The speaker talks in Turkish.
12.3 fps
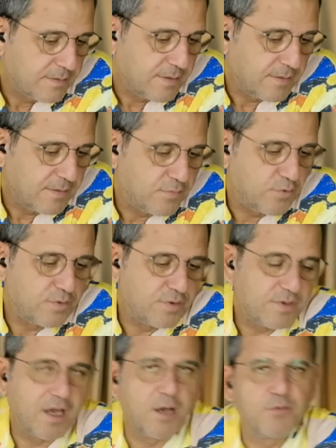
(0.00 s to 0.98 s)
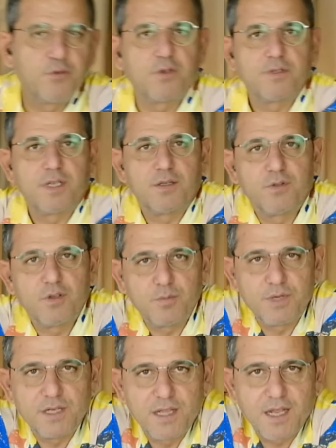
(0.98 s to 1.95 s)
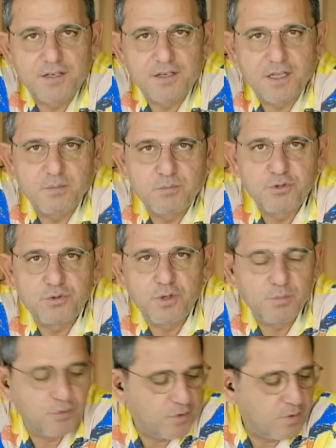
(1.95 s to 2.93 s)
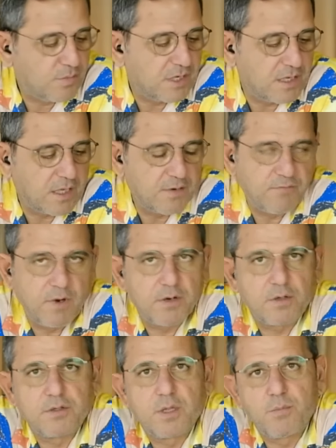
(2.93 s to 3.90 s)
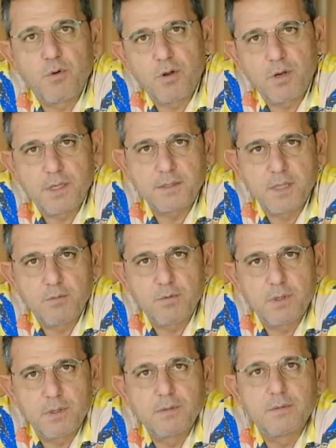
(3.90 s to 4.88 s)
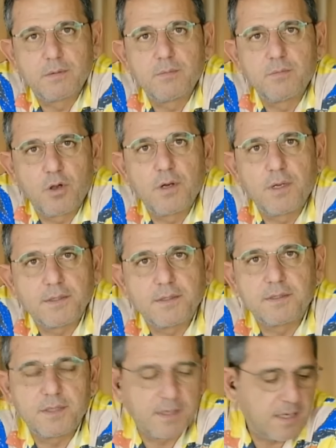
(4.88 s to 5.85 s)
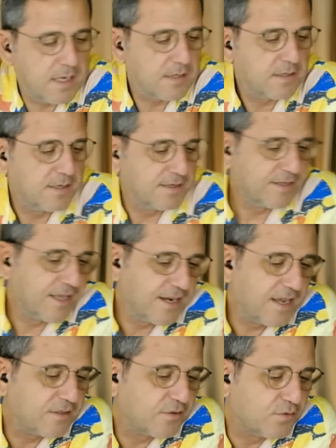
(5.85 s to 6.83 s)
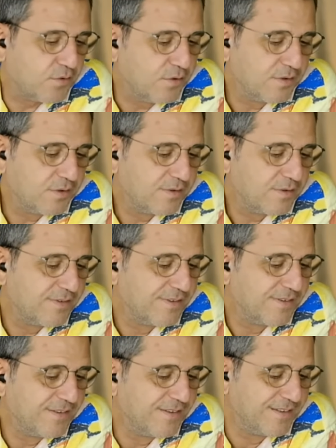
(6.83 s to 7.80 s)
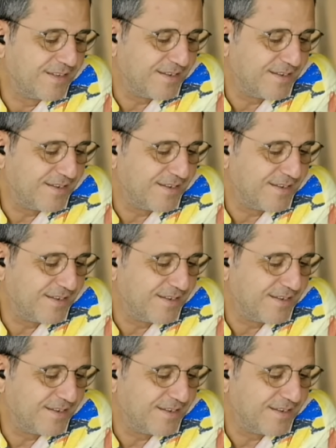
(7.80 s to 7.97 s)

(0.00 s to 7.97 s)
Bütün abi diyor senin diyor bilgiler çalınmış diyor. Bütün bilgilerim vardı. İşte böyleyiz abi. Böyleyiz işte yani. Nereye yaptın onu?